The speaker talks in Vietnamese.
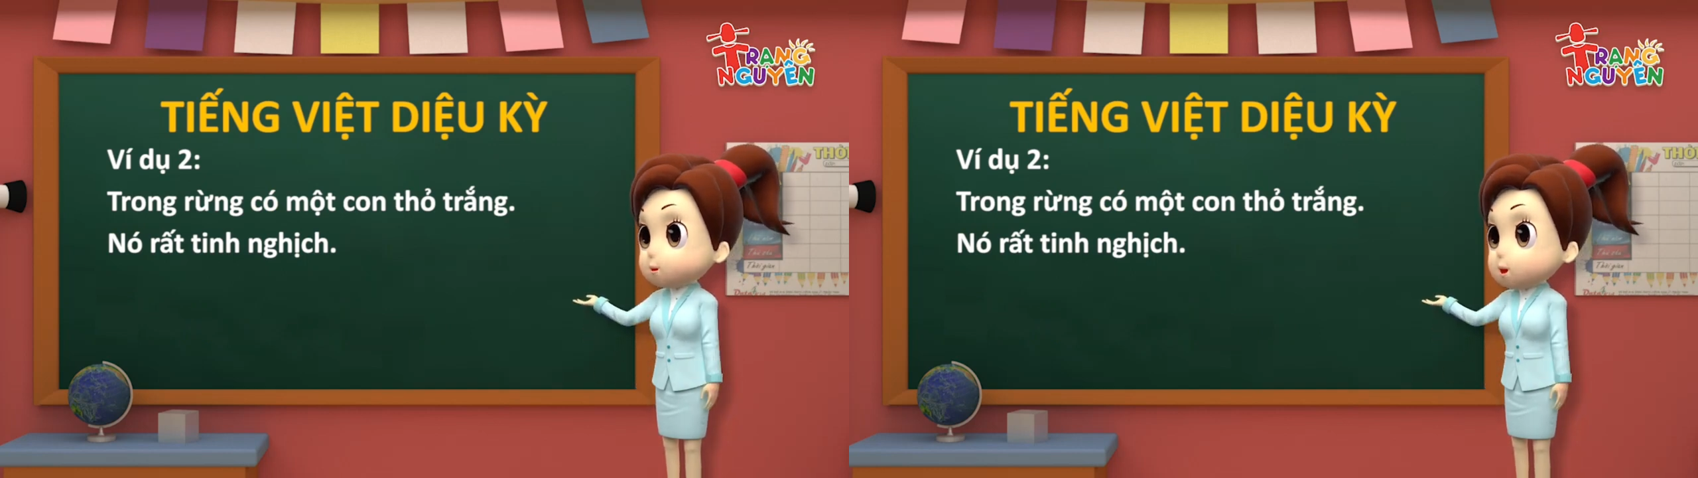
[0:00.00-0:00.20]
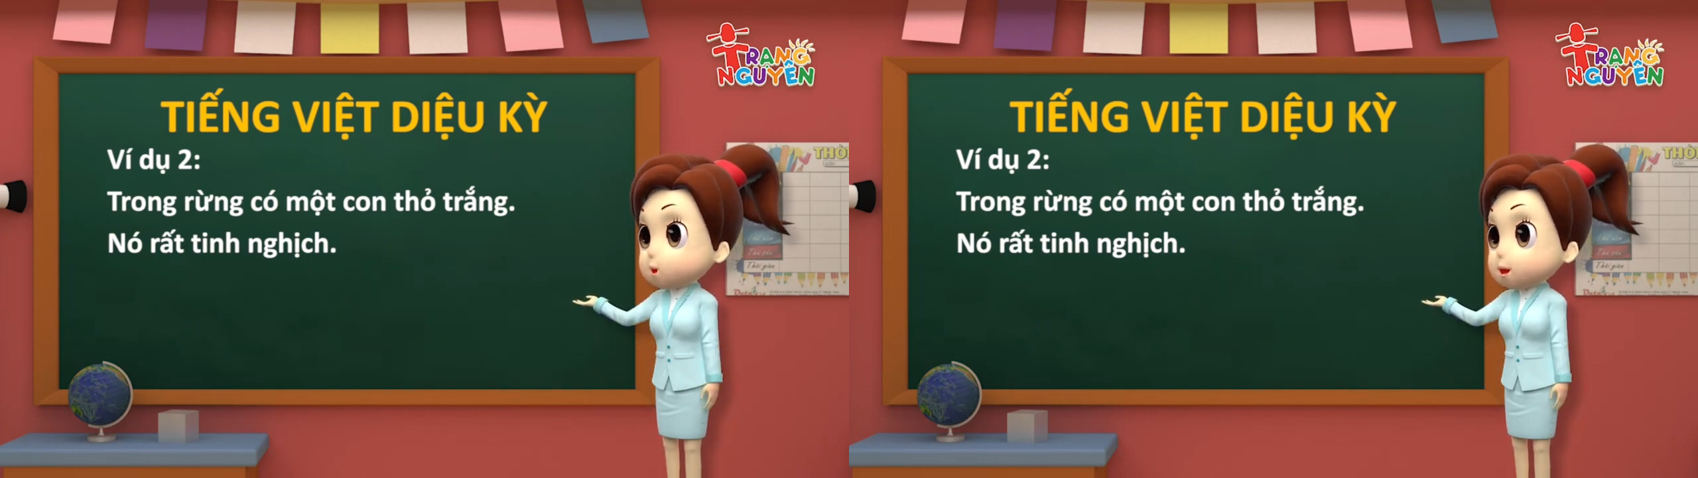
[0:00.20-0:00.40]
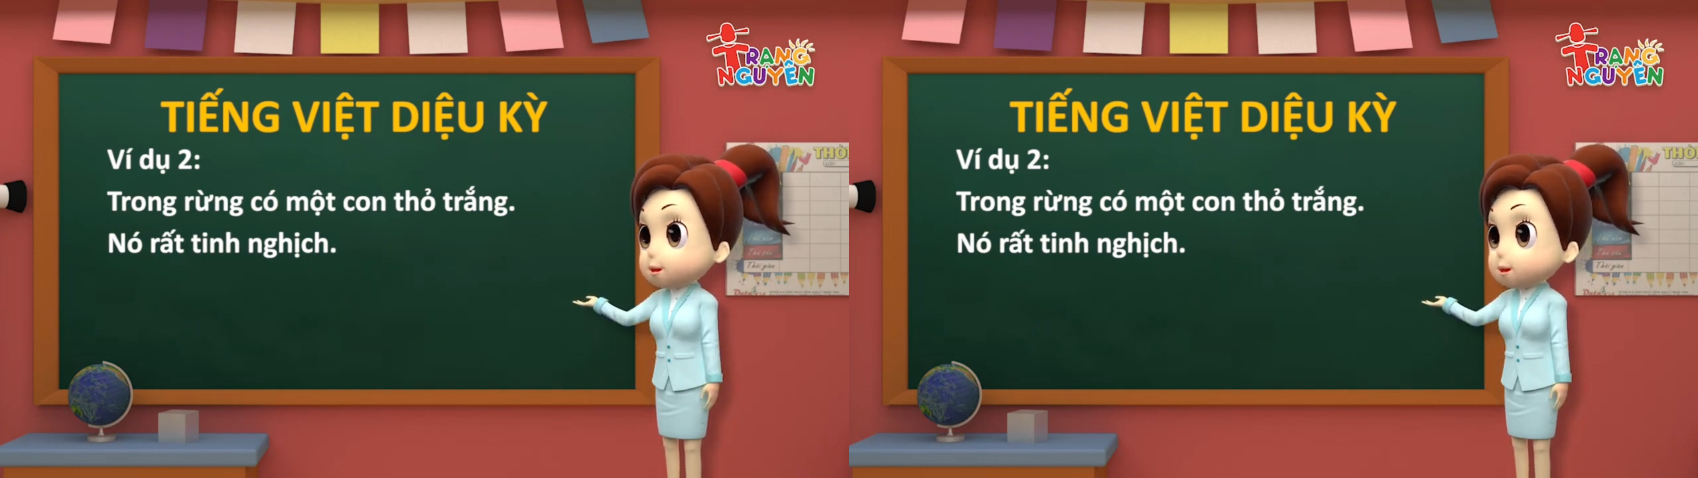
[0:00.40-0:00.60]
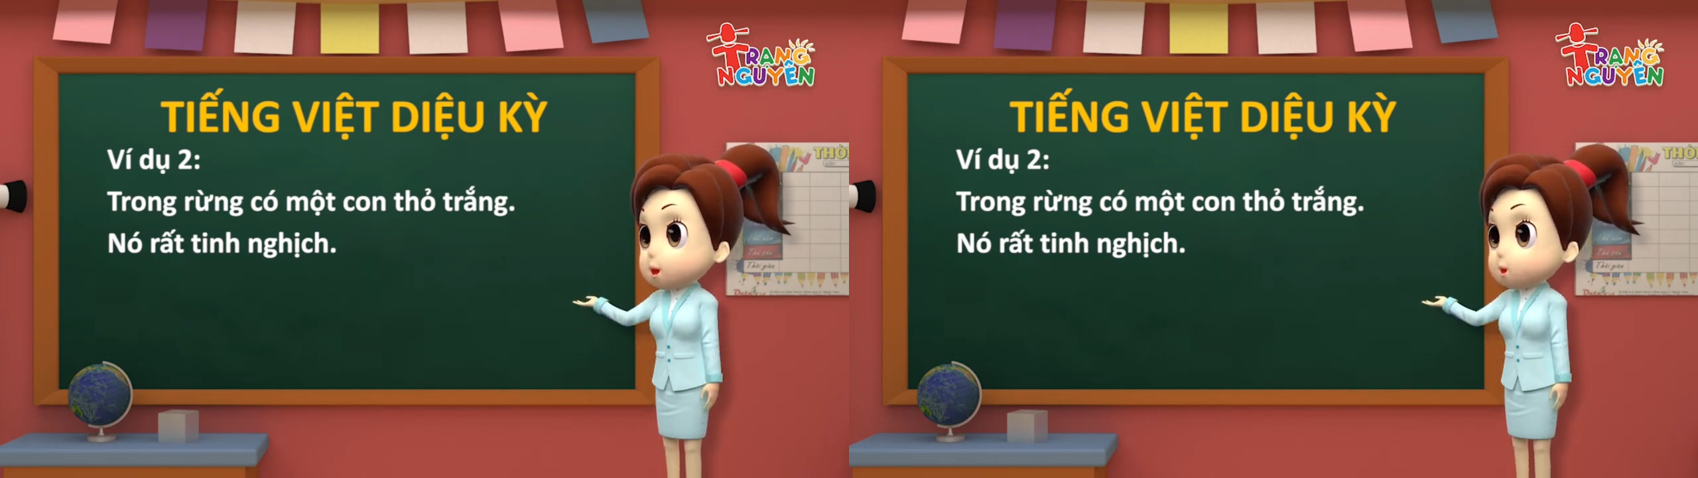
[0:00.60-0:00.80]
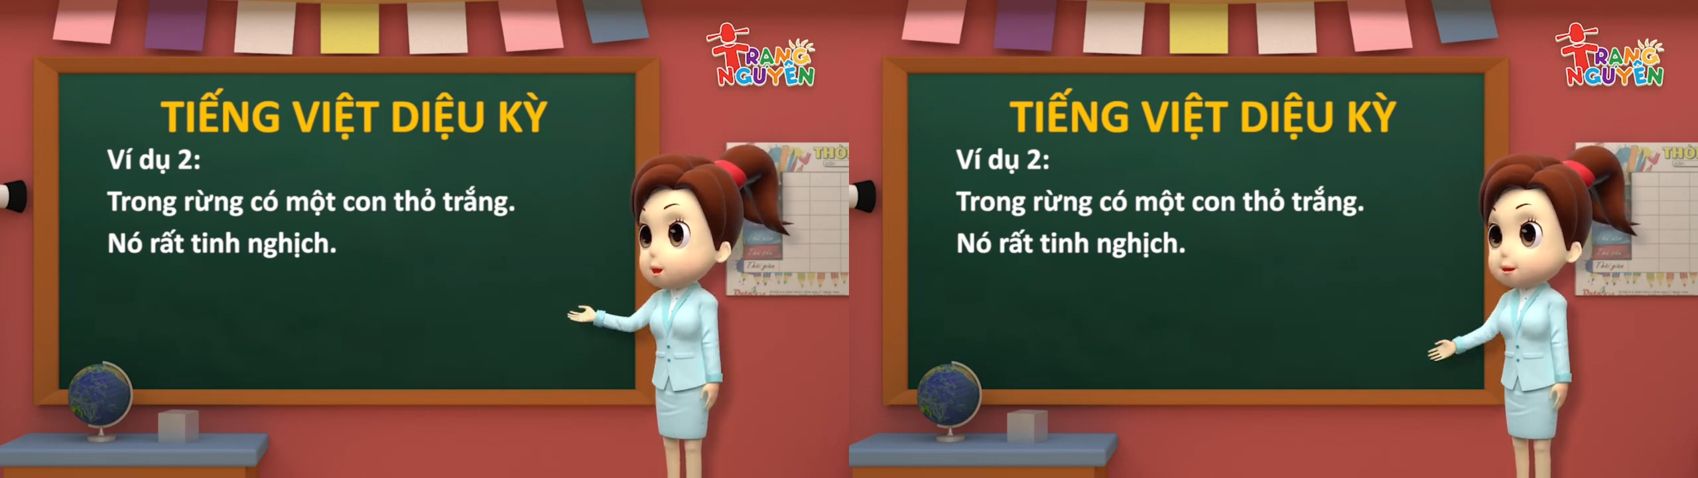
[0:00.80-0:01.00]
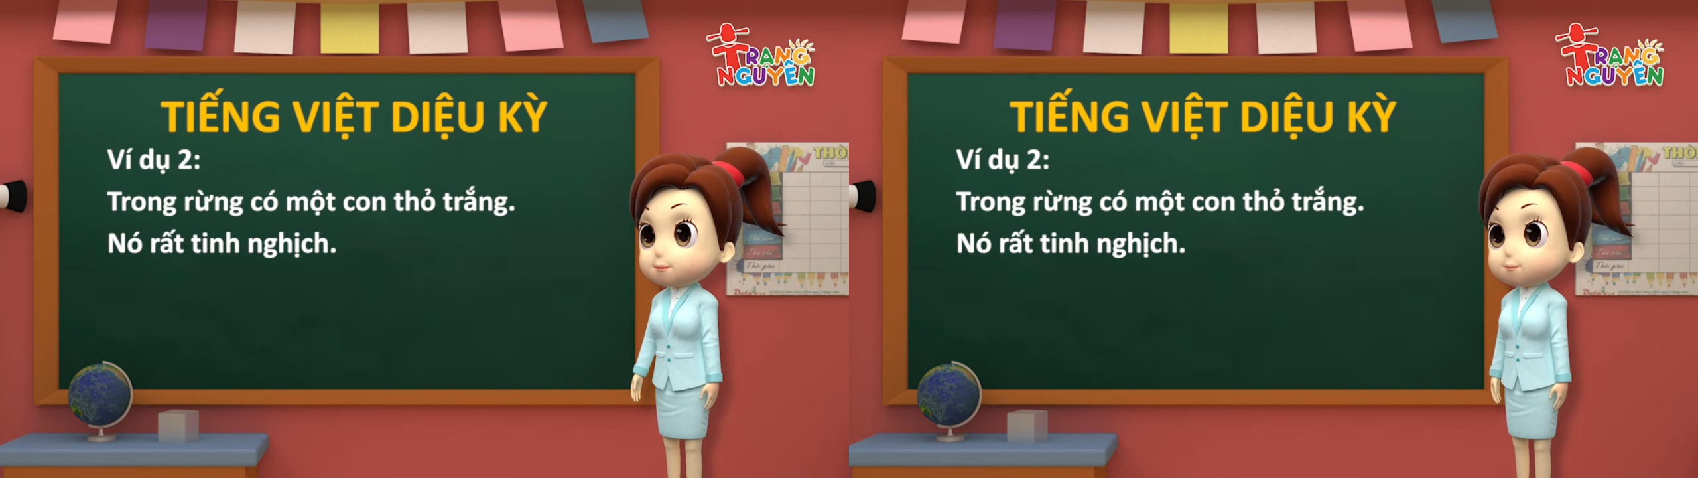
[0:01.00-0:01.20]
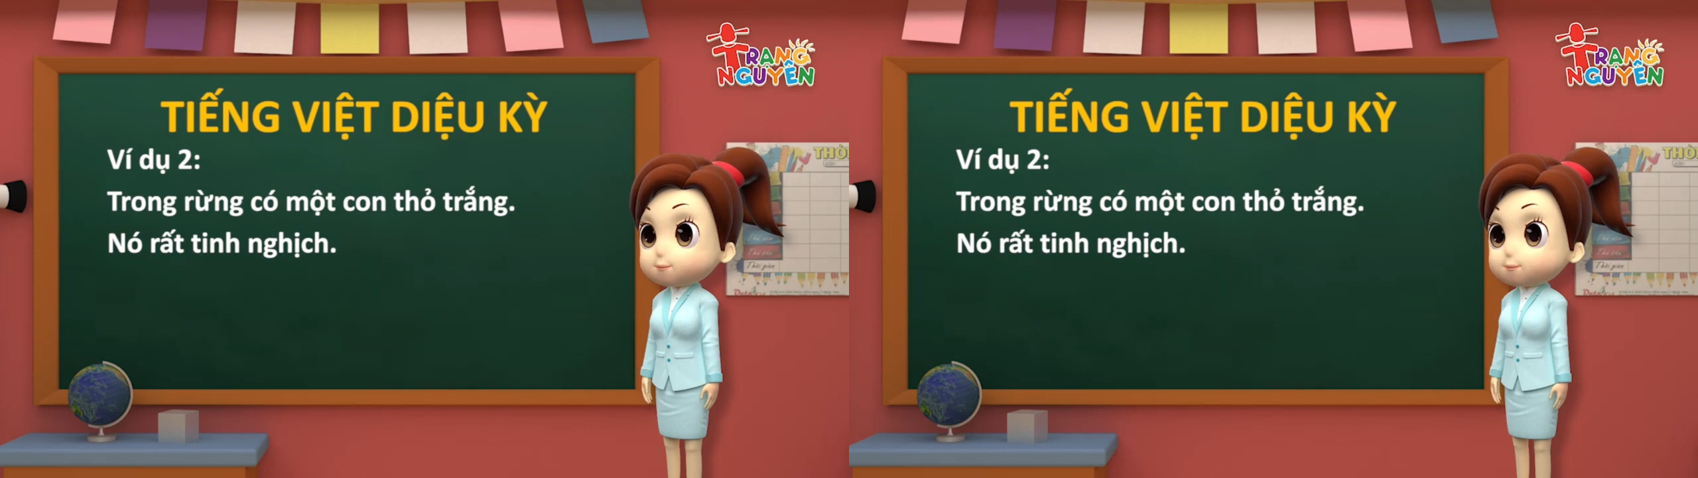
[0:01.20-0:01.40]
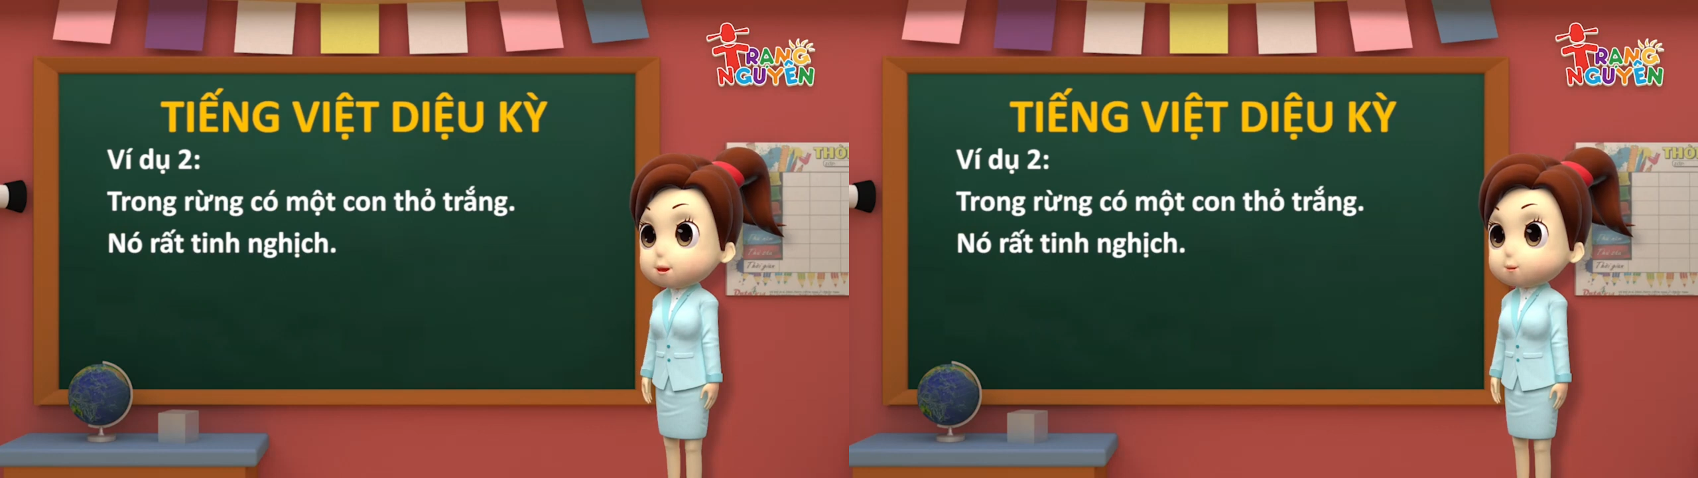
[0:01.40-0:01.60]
nó rất tinh nghịch.